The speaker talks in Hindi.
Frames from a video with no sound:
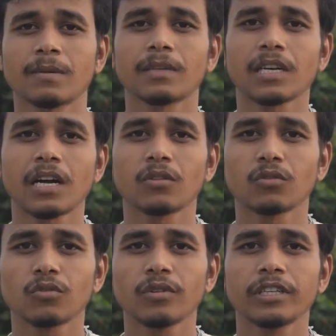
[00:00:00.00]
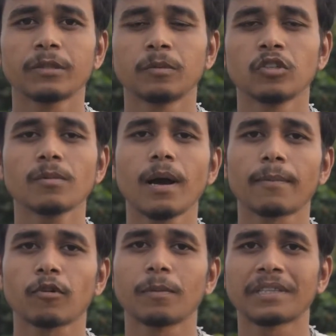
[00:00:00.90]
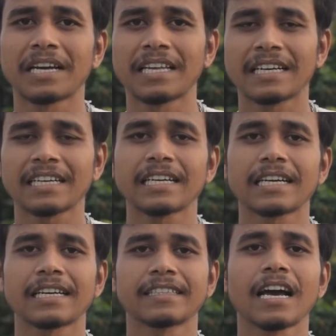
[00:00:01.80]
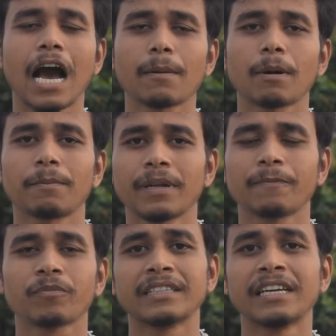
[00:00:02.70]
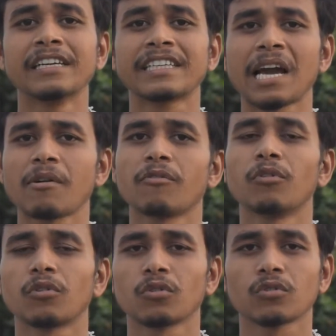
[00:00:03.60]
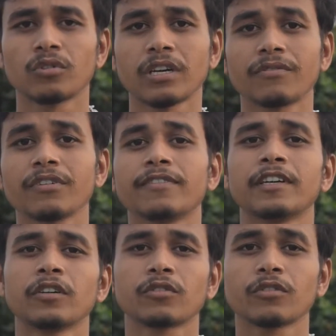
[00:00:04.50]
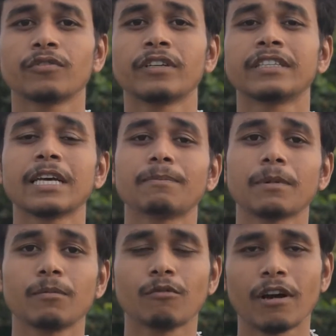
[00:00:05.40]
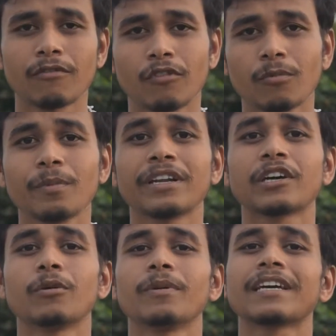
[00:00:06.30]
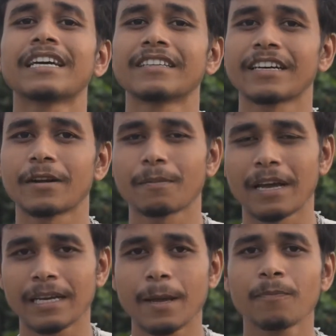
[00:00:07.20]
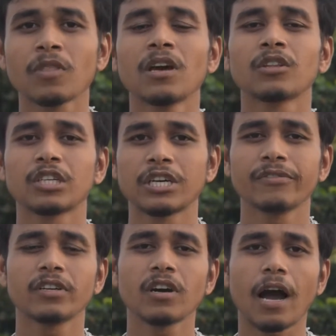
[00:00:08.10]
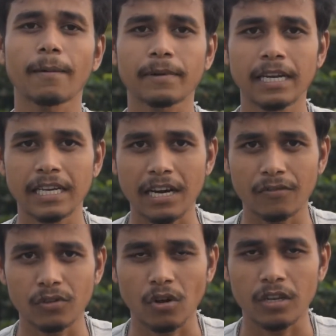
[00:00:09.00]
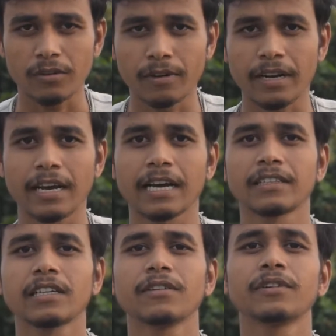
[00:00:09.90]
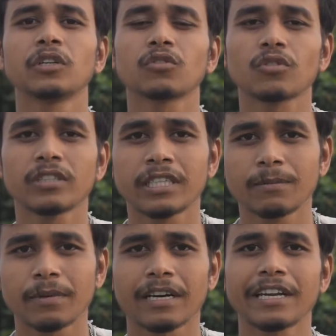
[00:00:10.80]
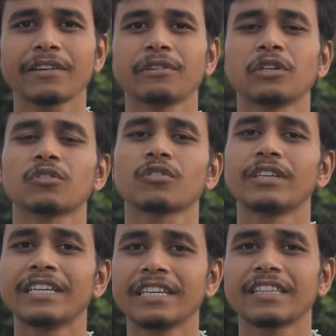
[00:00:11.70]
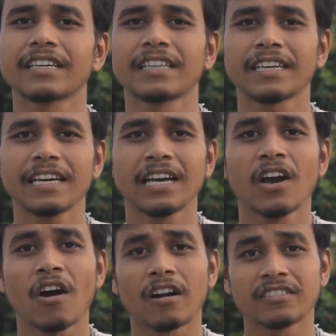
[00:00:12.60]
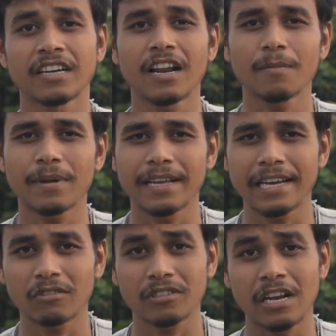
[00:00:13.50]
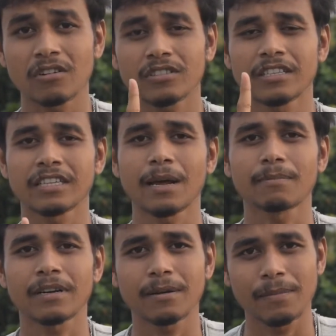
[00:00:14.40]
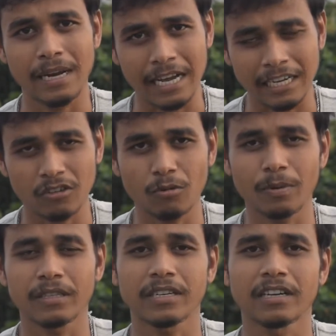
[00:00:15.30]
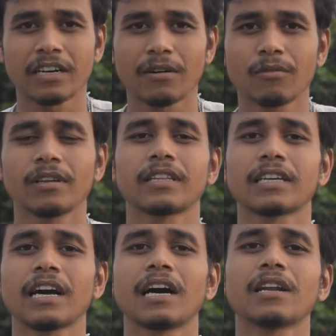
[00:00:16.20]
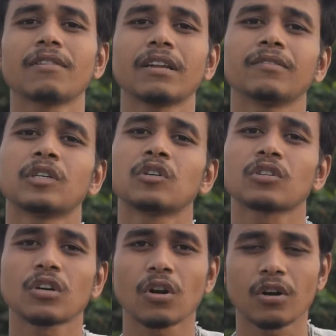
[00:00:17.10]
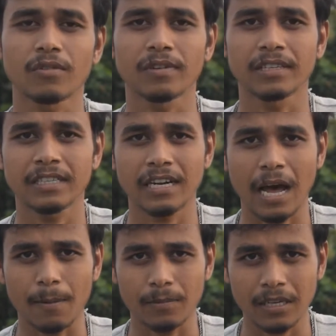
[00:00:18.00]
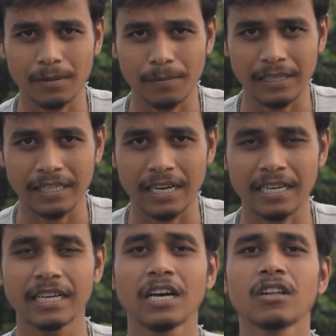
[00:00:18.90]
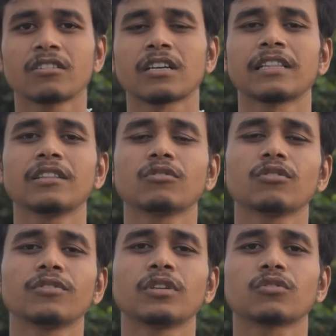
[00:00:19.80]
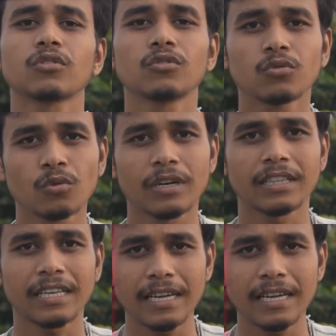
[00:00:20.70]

नमस्कार दोस्तों इस वीडियो में आपको बताया जाएगा कि कैसे आप अपने डिलीट किया हुआ फोटोज़ को या फिर वीडियोज़ को फिर से अपने मोबाइल फ़ोन में रिकवरी कैसे कर पाएंगे तो ये वीडियो आपके लिए काफ़ी नॉलेजेबल रहेगा इसीलिए वीडियोज़ को स्किप ना करें वीडियोज़ को इंड तक देखें और चैनल पर नहीं है तो चैनल को सब्सक्राइब करके बेलाइकन को प्रेस करना ना भूलें ताकि आने वाले वीडियोज़ पर नोटिफिकेशन आप तक मिलती रहेगी चलते दोस्तों वीडियोज़ को शुरू करते